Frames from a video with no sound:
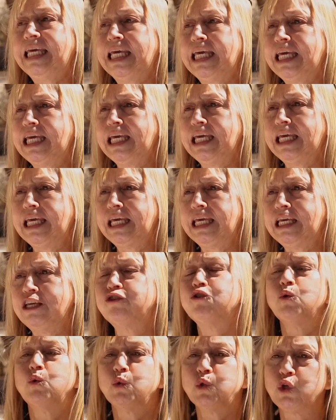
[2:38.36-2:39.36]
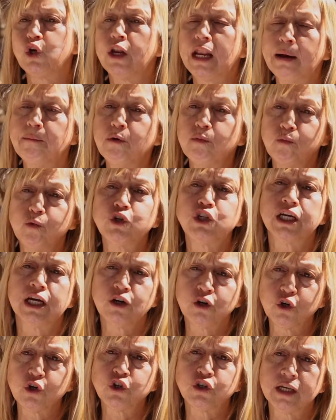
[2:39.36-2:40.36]
y, solucionamos
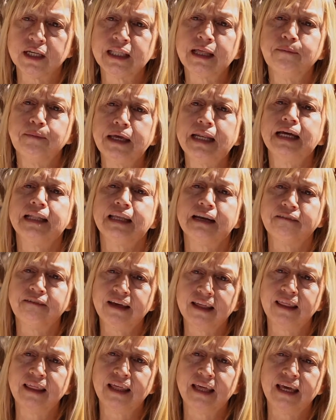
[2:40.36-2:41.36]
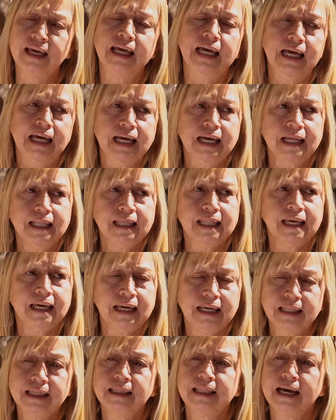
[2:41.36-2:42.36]
muchas cosas también a través de,
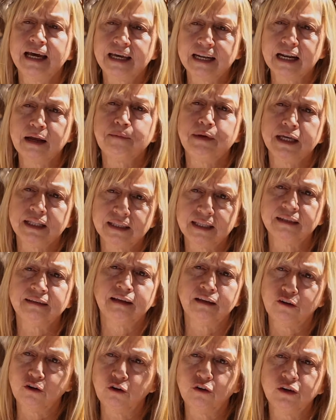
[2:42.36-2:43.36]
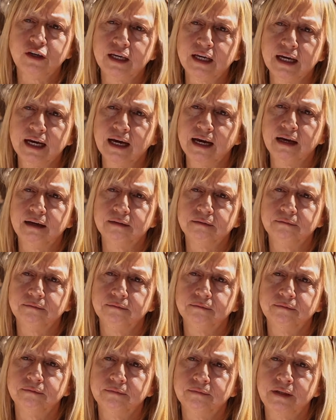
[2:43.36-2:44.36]
estas herramientas tecnológicas
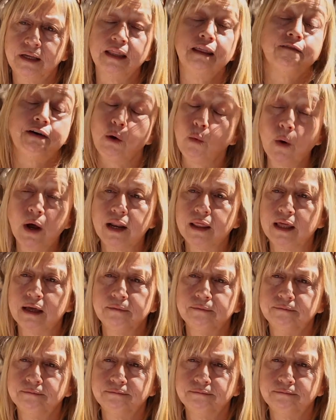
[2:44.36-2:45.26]
de, vanguardia.